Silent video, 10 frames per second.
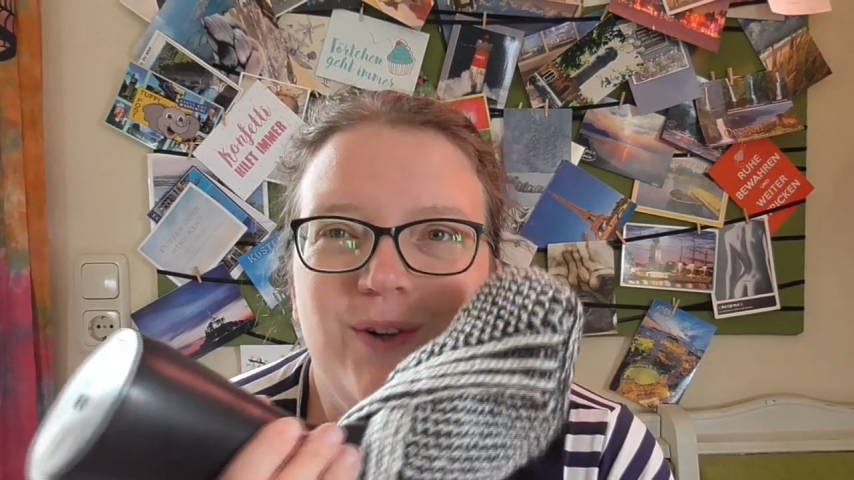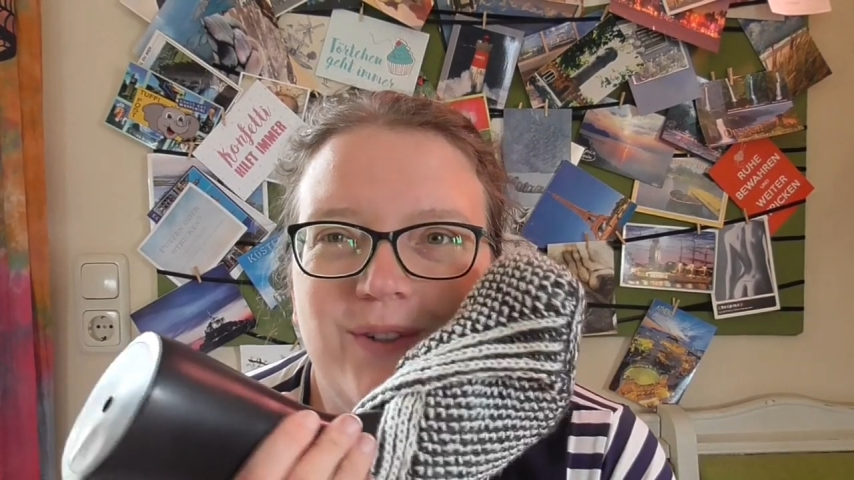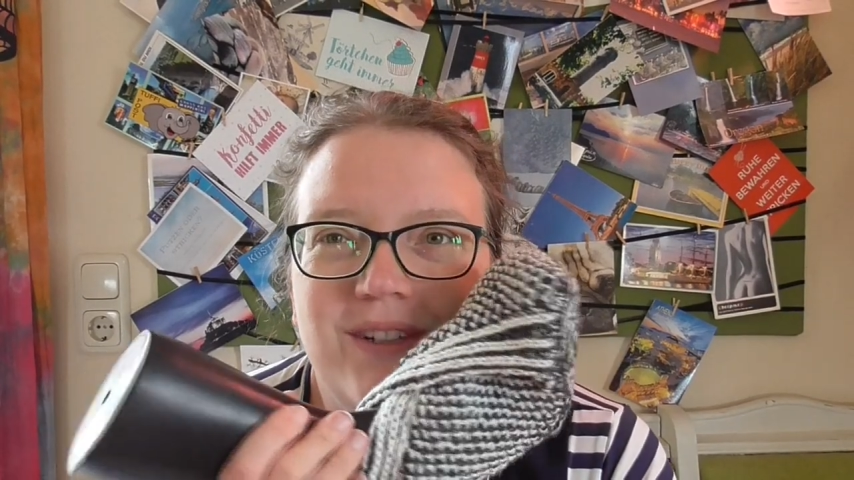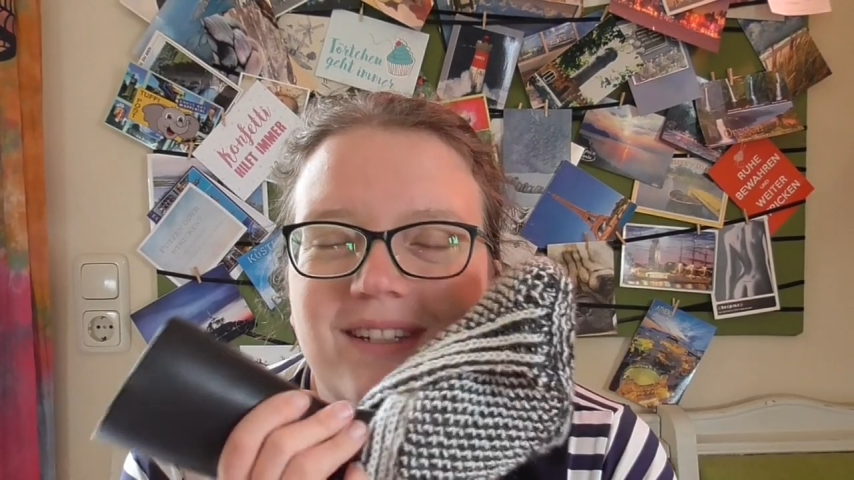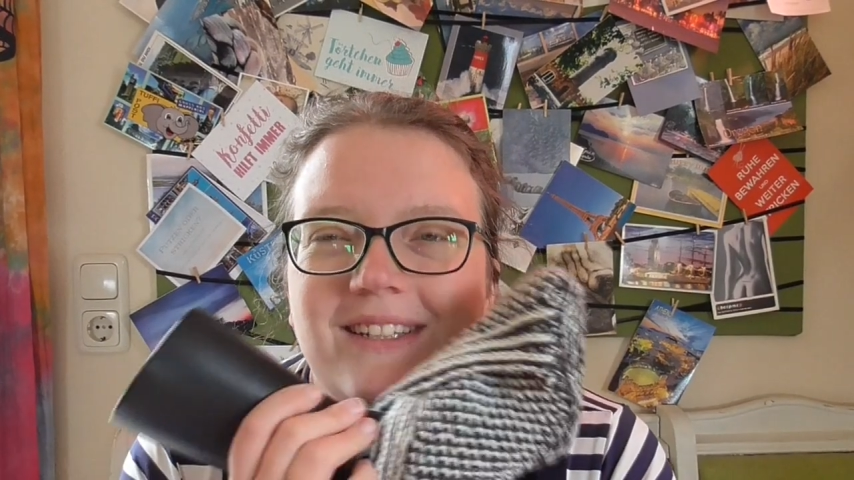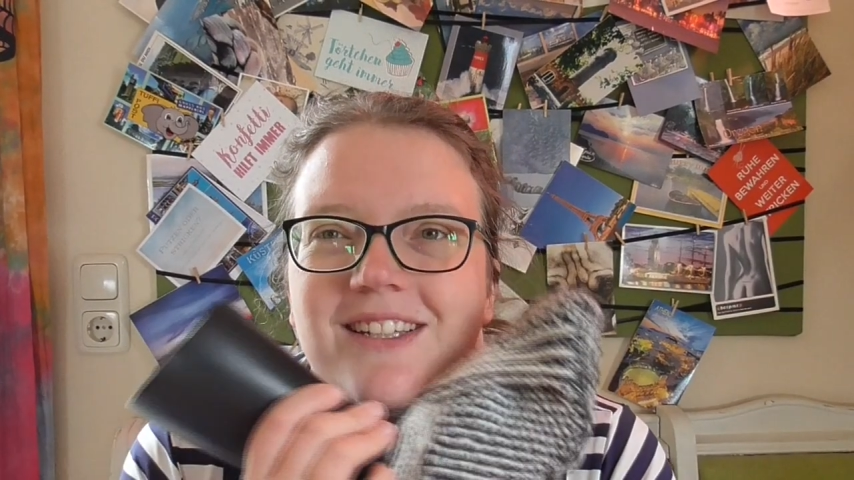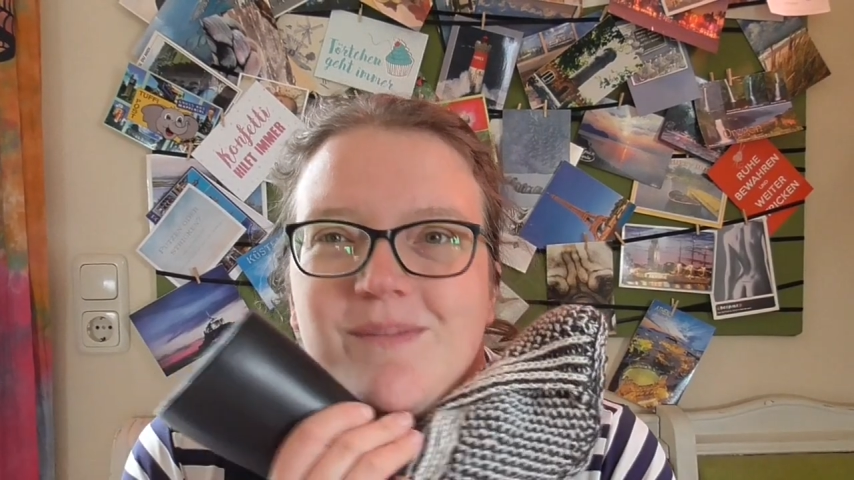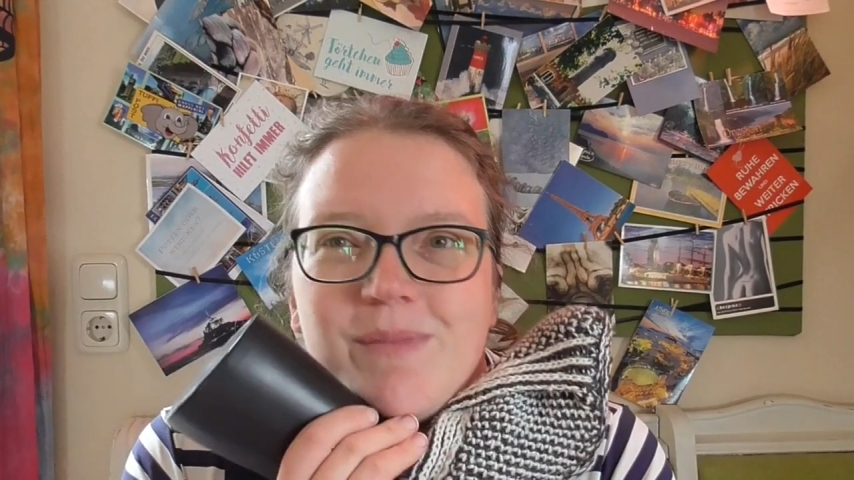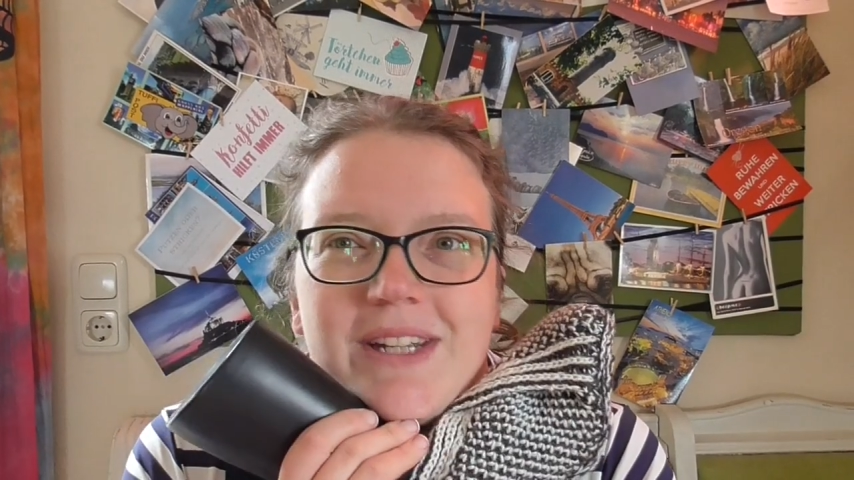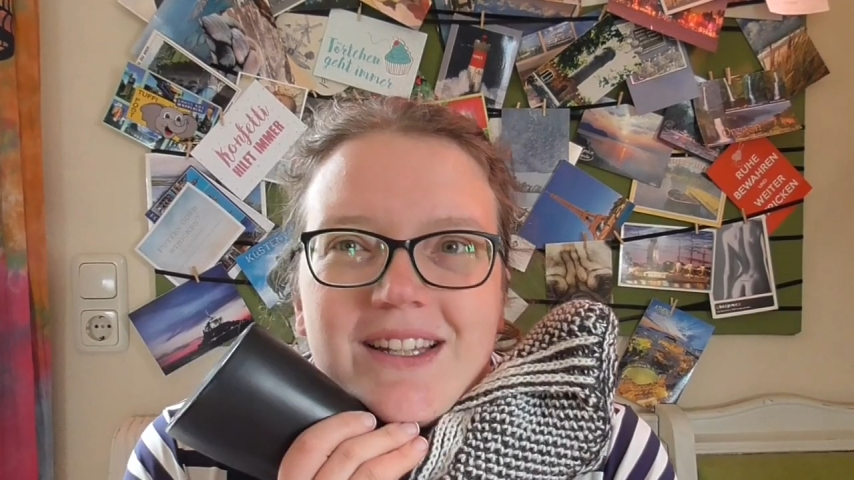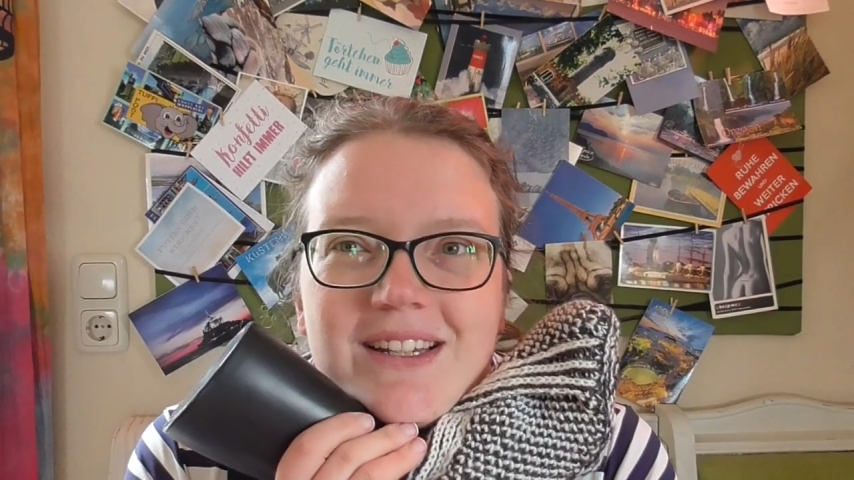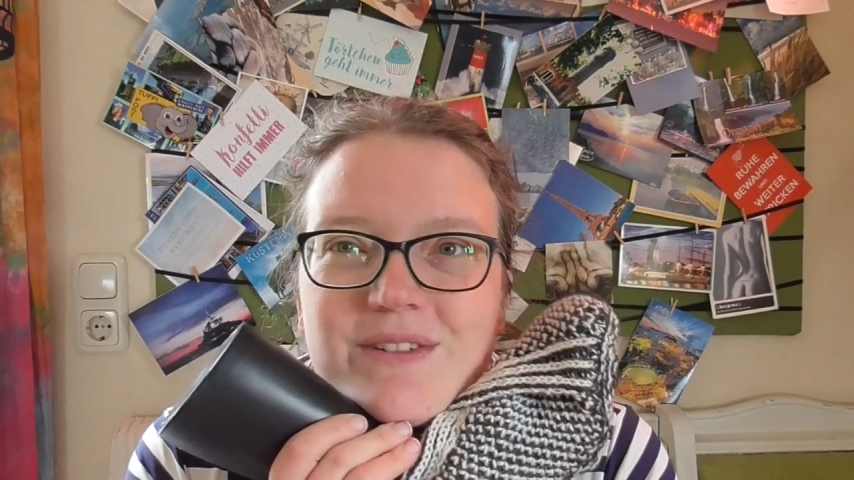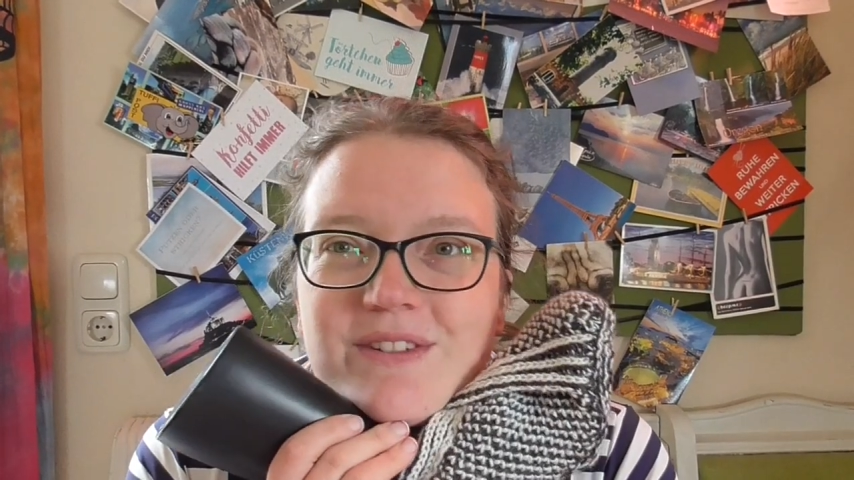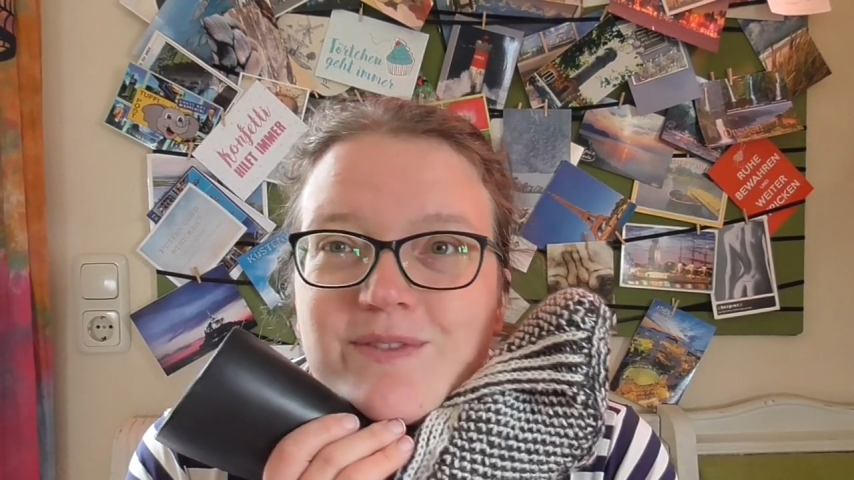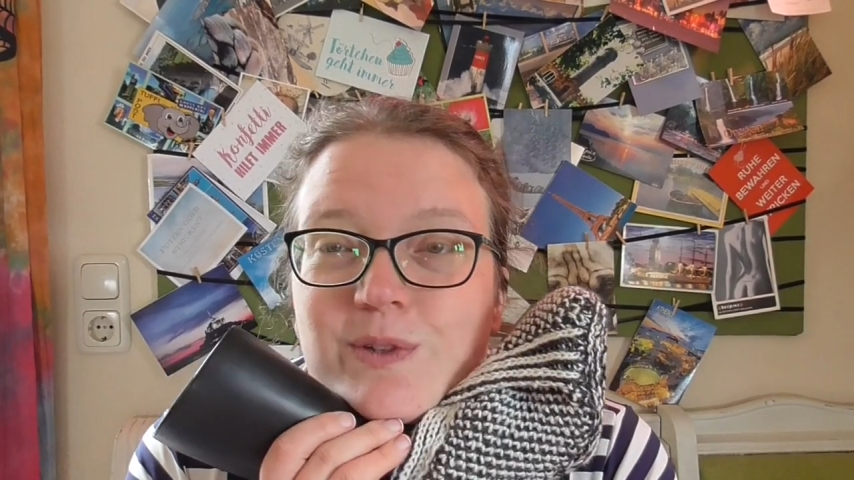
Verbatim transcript: Und äh, dem Kind